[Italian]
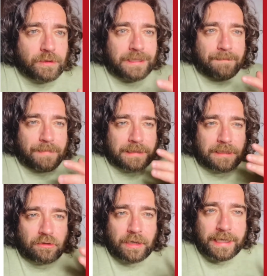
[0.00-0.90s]
questa
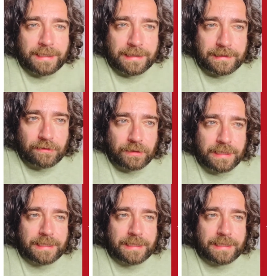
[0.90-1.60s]
particolare categoria